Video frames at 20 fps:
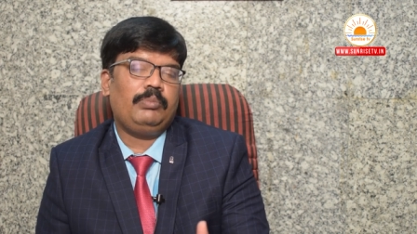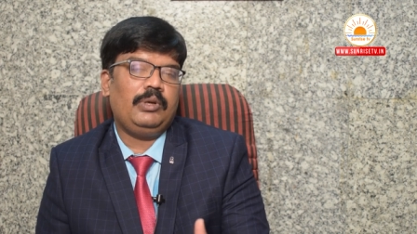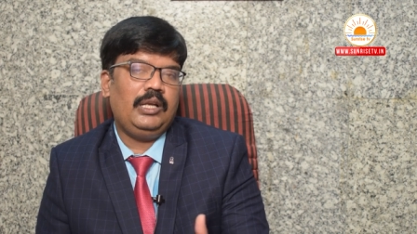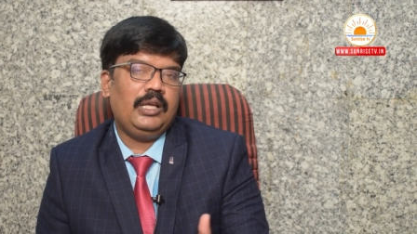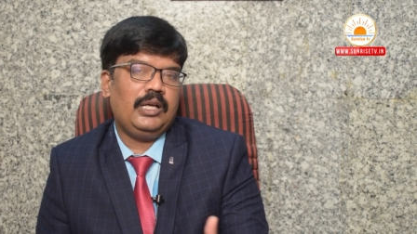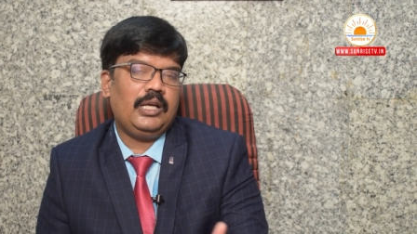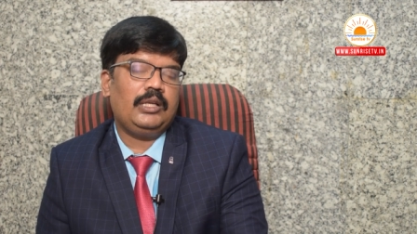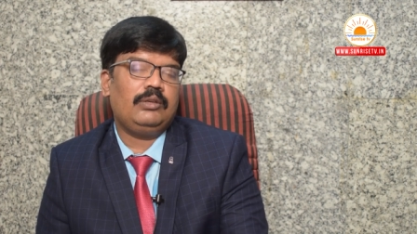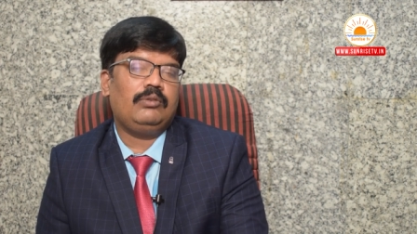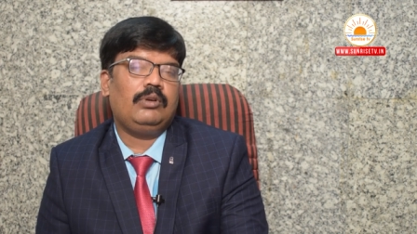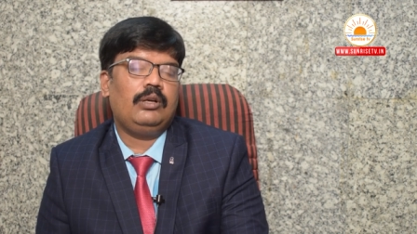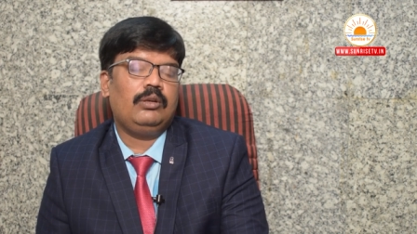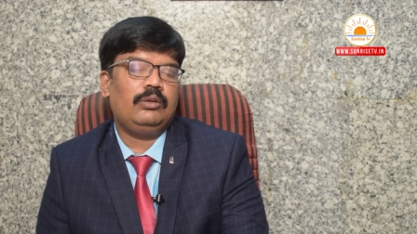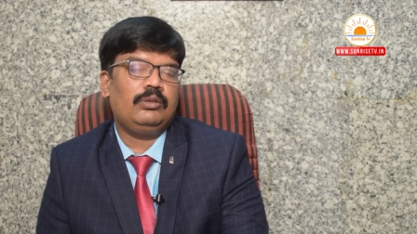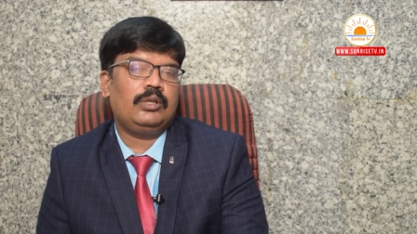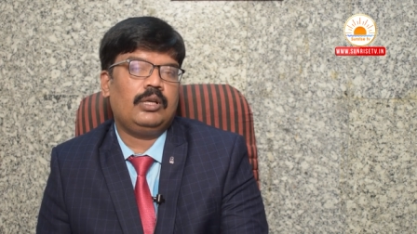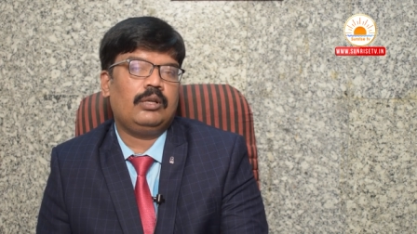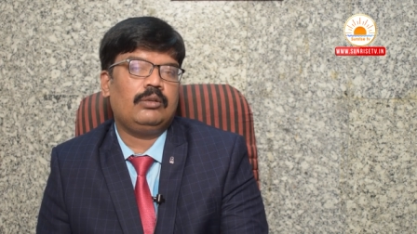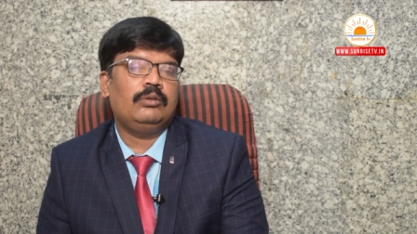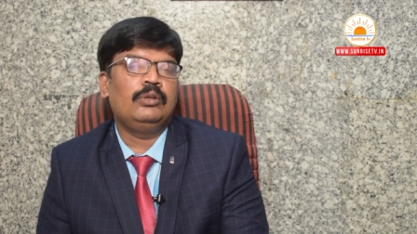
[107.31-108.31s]
పెళ్లి కాని వాళ్ళు
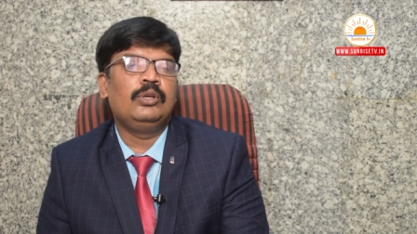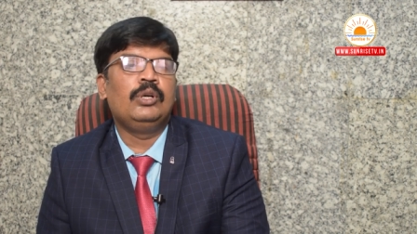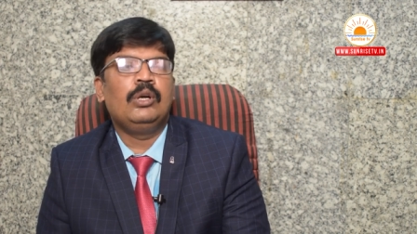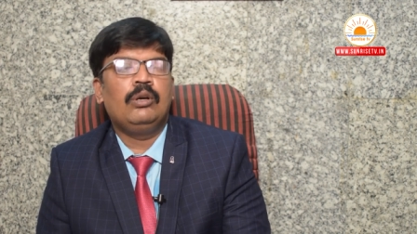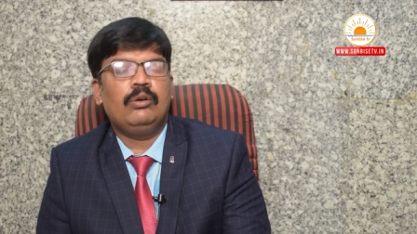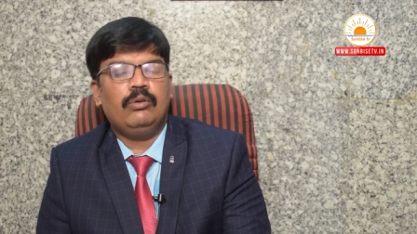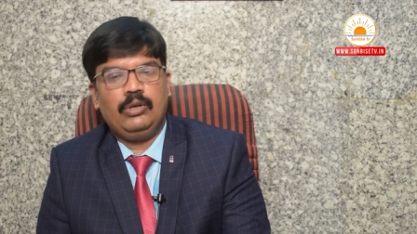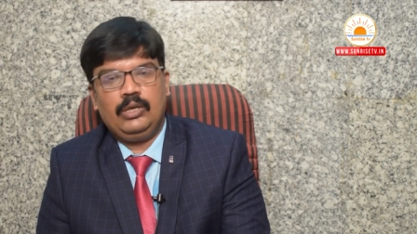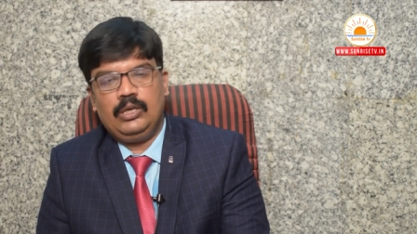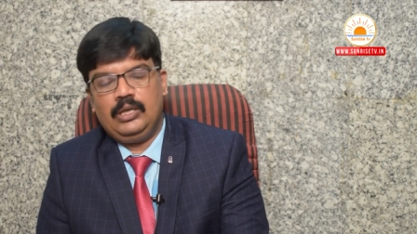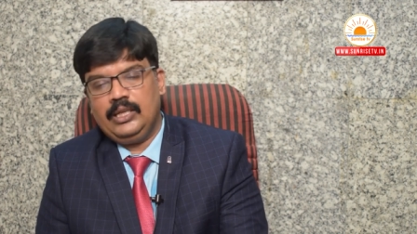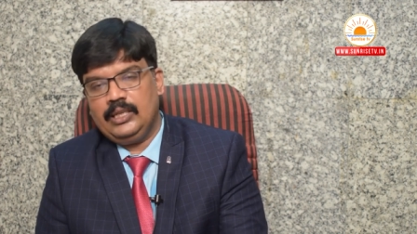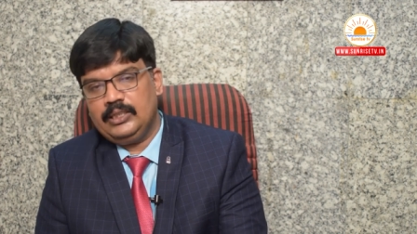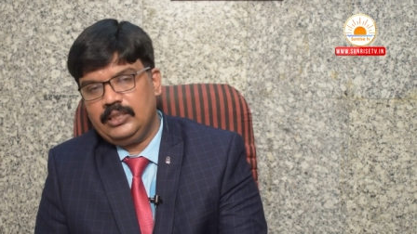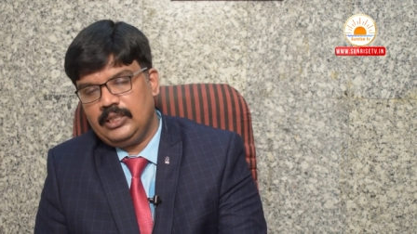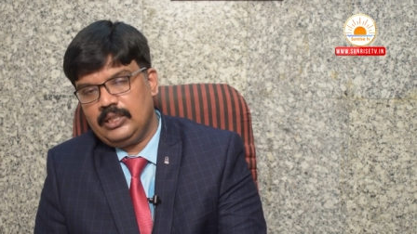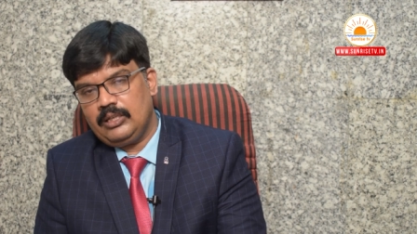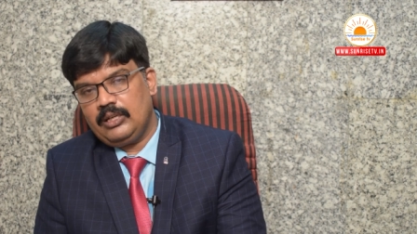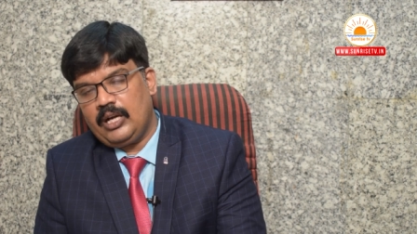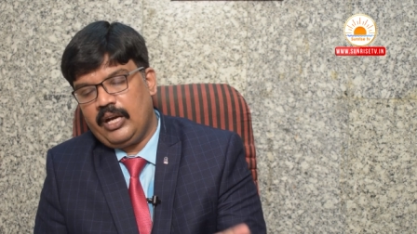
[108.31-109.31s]
ఉంటారో వాళ్ళు
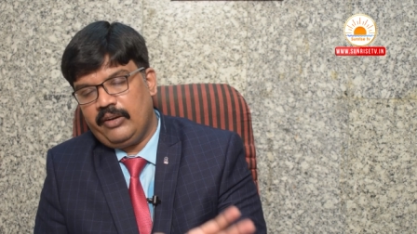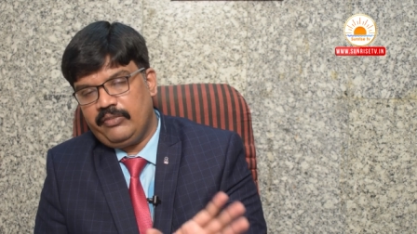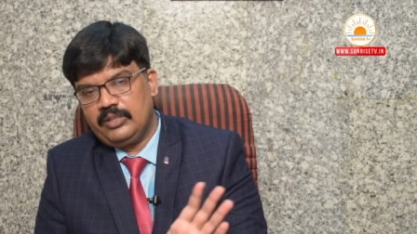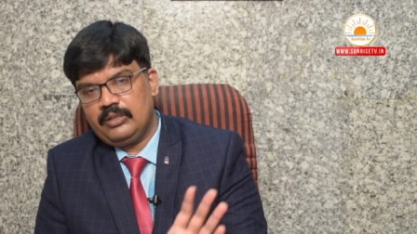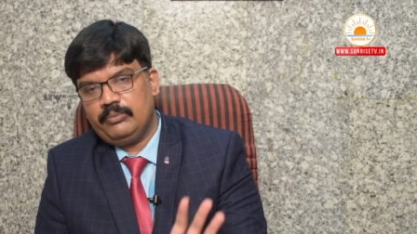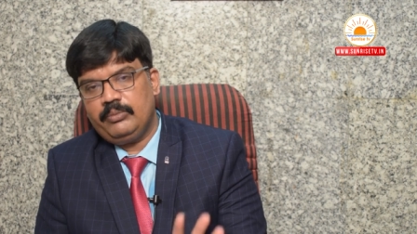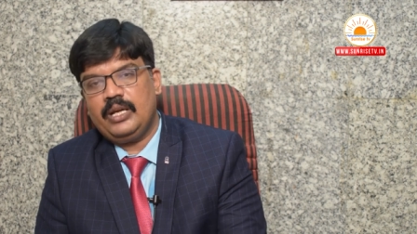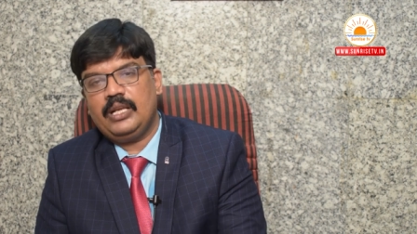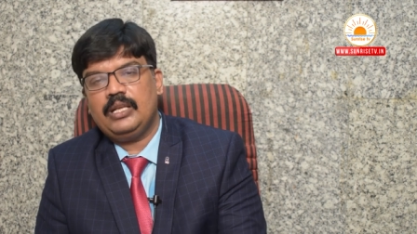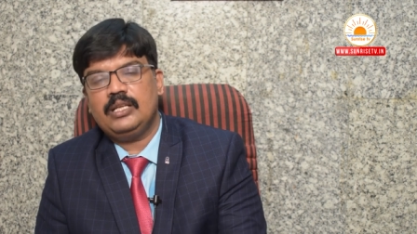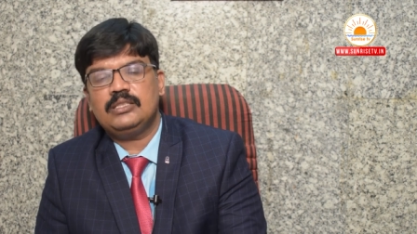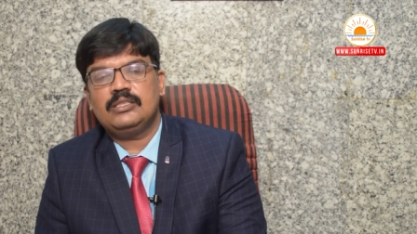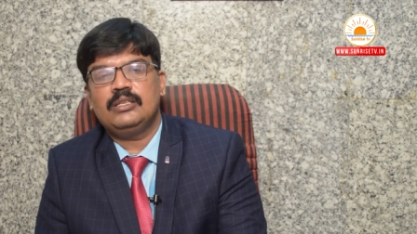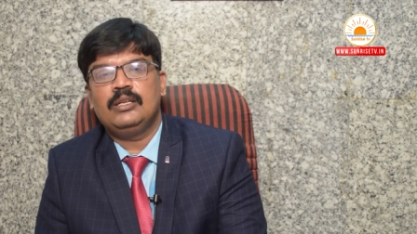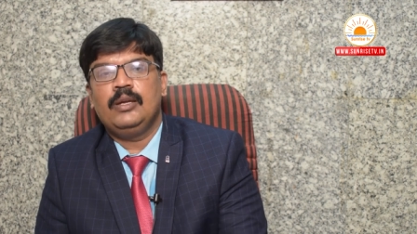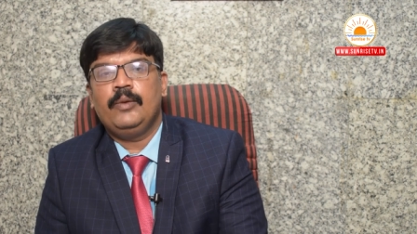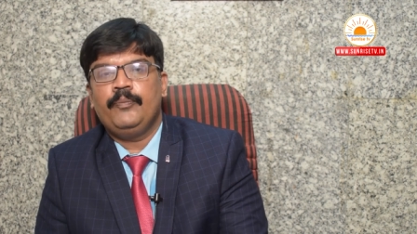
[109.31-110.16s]
లేదంటే ఆఫ్టర్ మ్యారేజ్